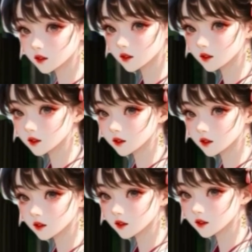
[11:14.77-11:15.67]
หรือเขา
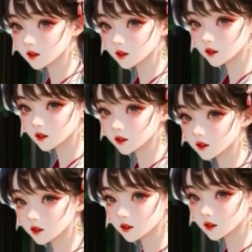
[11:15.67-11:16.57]
คิดว่า
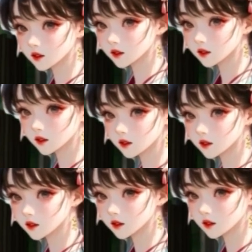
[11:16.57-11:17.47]
ตัวเองไม่สามารถ
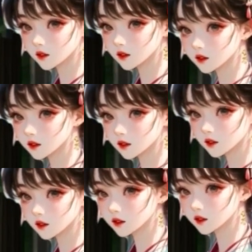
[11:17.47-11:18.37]
ทำลายค่ายกลป้อง
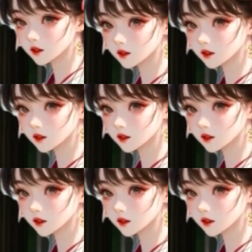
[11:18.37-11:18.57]
บุพา